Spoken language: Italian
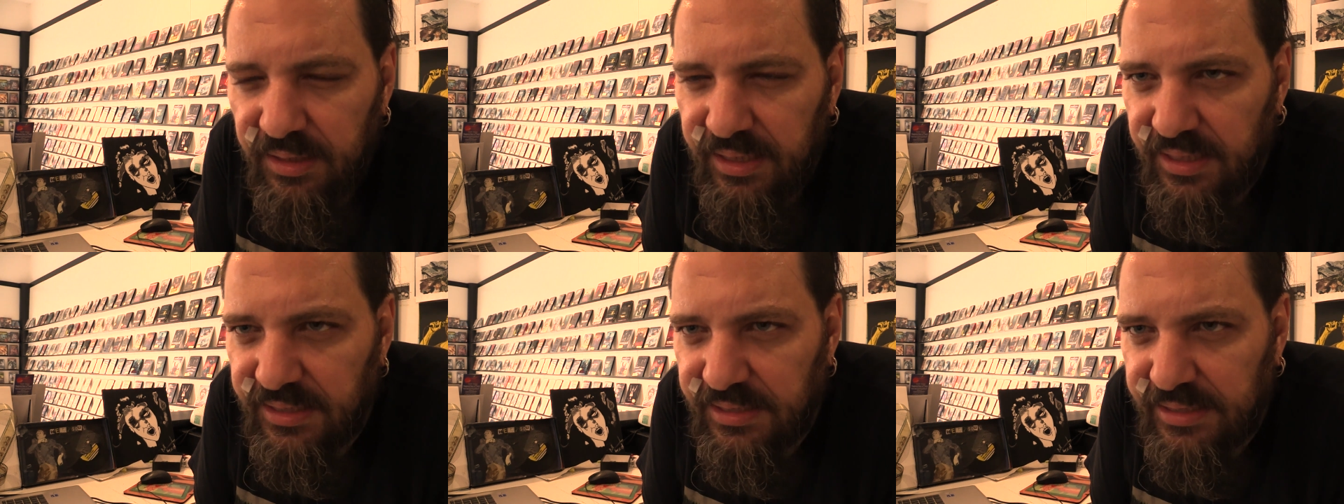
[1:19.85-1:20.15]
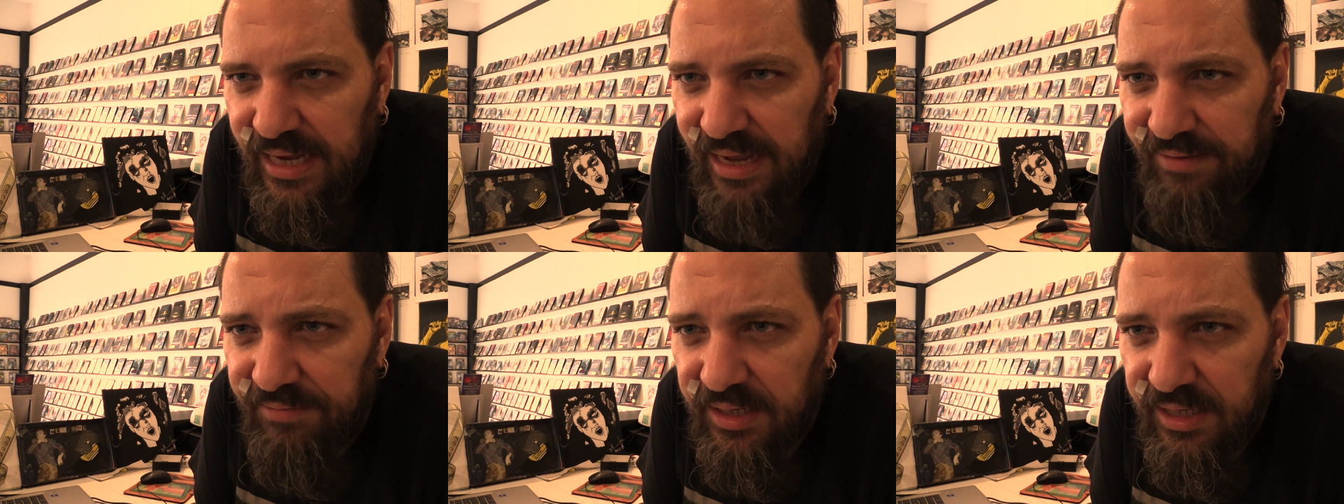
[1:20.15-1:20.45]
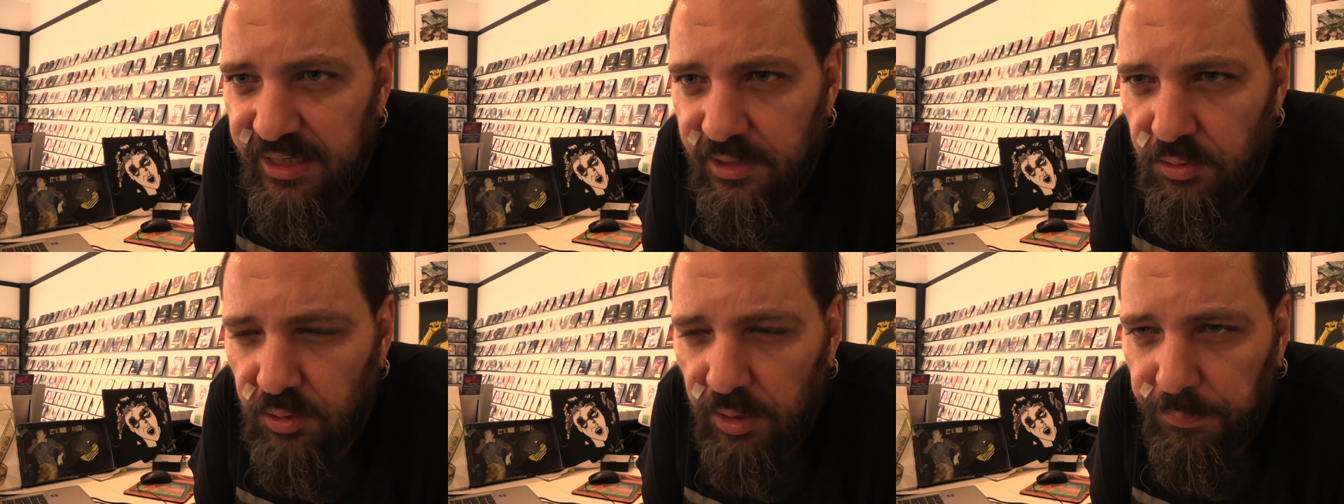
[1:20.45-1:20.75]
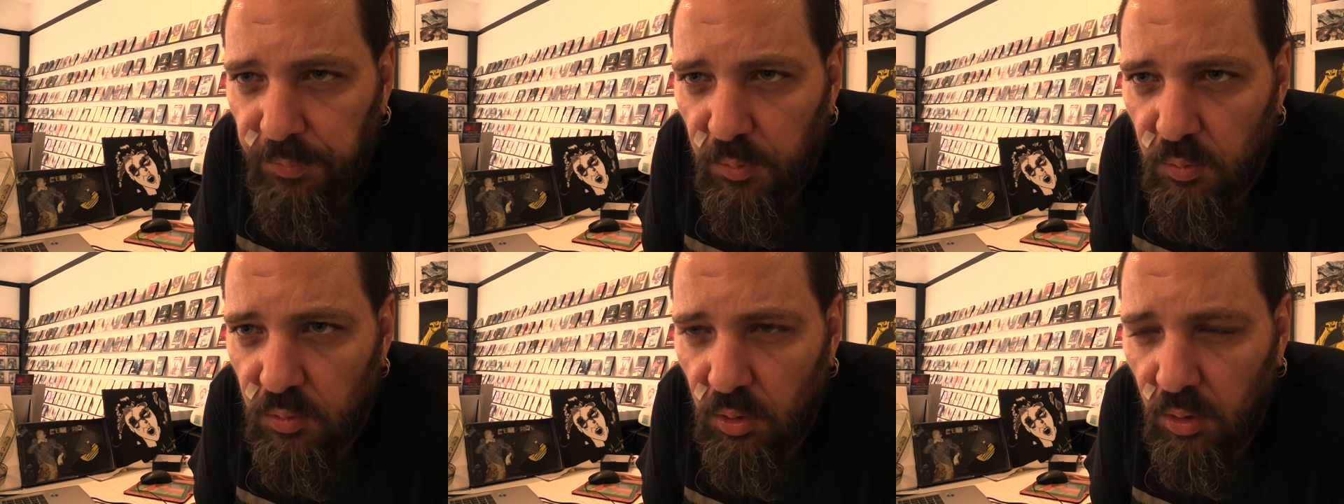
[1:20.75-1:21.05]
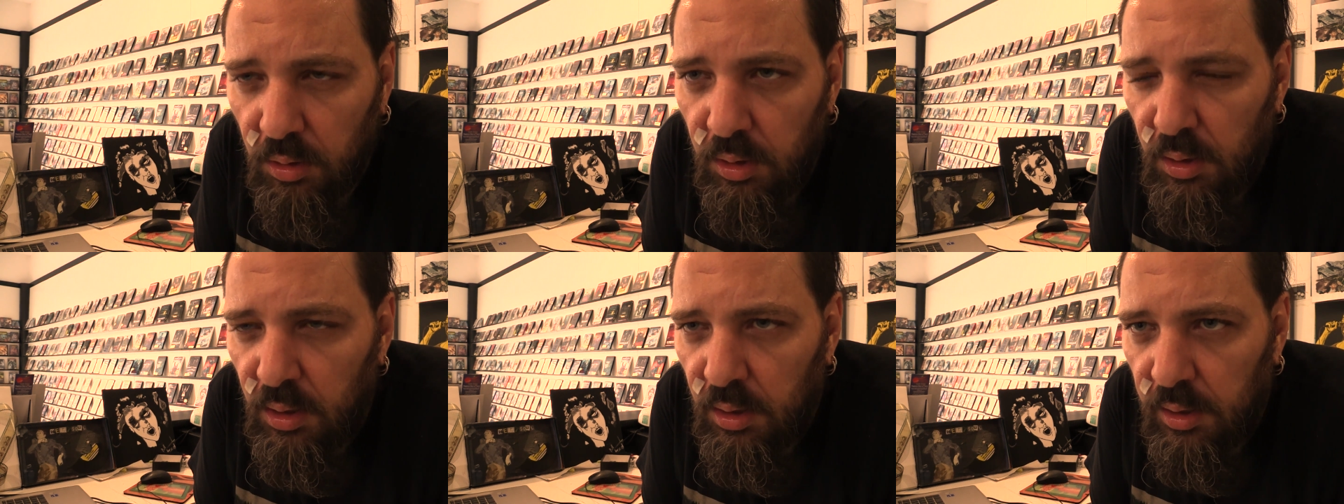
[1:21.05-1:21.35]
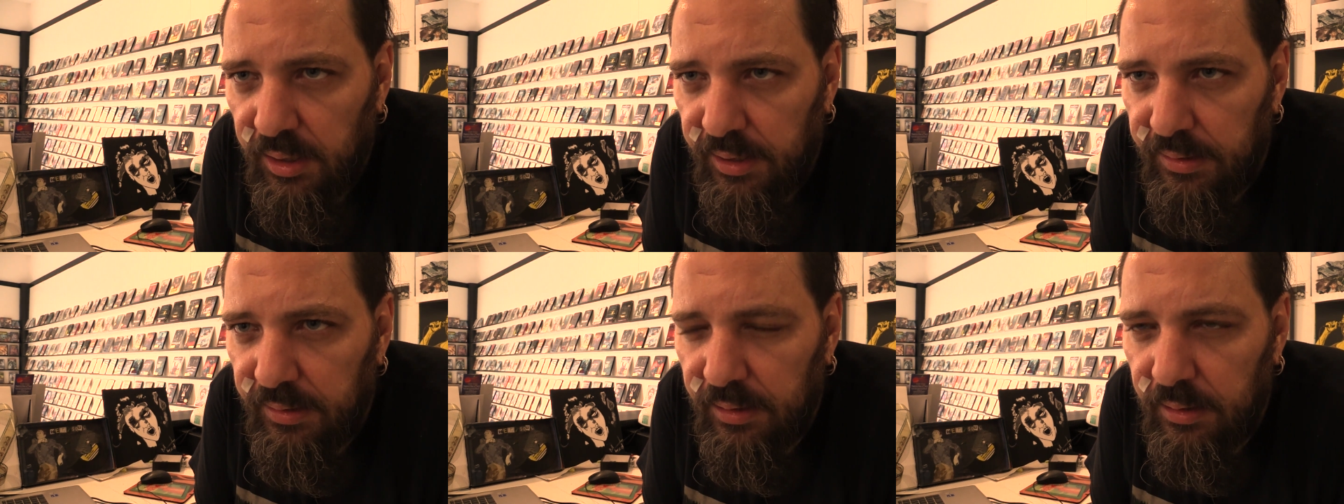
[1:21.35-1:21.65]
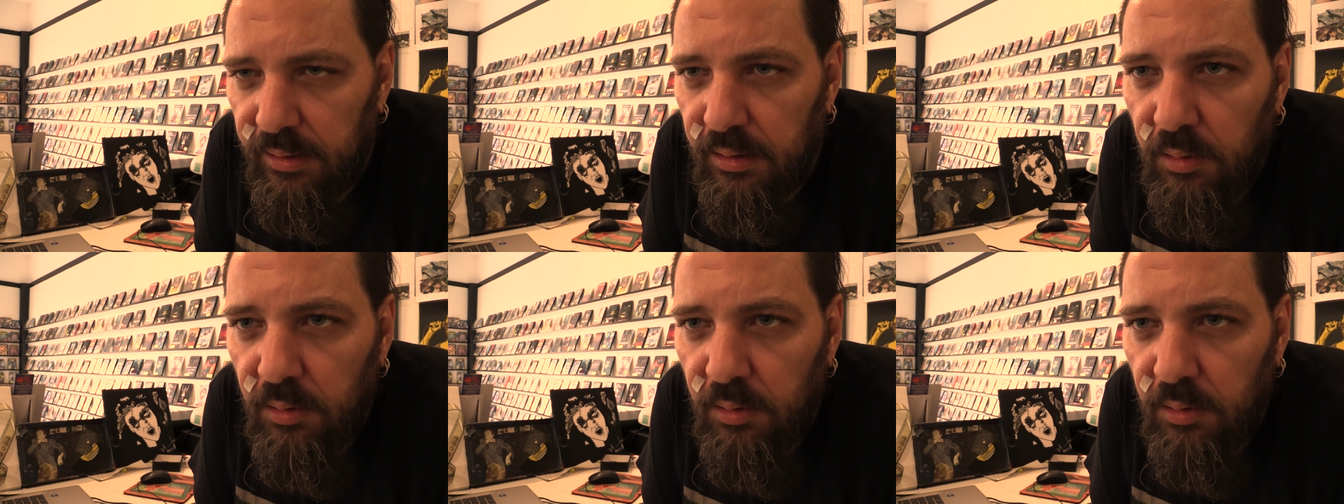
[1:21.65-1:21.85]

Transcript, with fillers: che scava dentro appunto eh, eh,